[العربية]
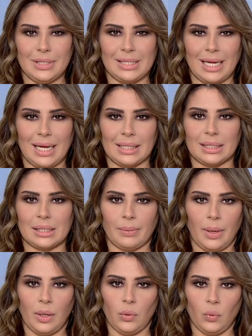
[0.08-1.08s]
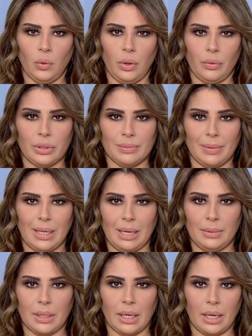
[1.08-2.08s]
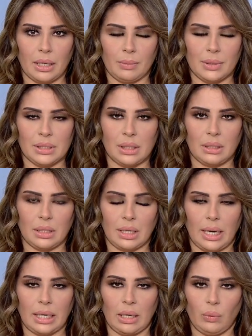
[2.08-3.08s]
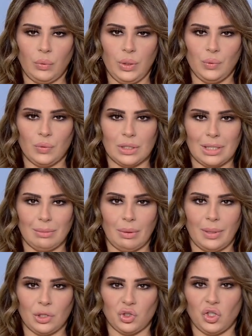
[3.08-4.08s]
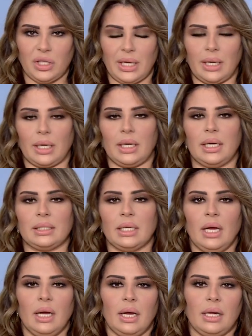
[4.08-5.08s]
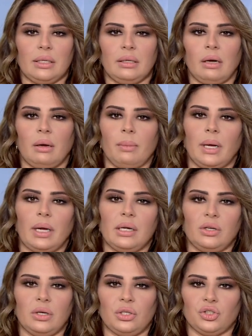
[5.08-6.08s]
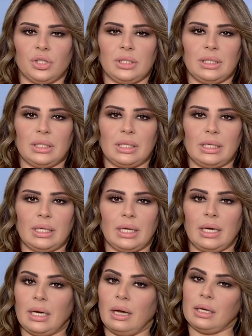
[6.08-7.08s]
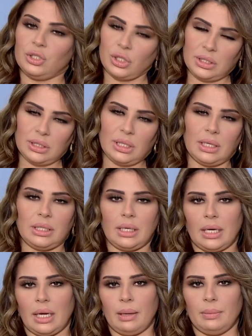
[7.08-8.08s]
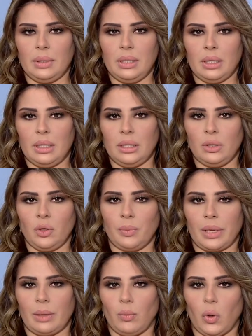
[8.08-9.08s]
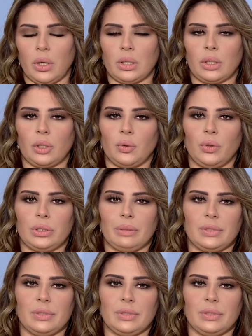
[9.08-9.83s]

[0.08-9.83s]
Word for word: ساعات الصباح الأولى واسم الأمير هاري متصدر العناوين والسبب أجدد حلقات الدراما الجديد الجديدة للأمير اللي اليوم كان مقرر أنه يتم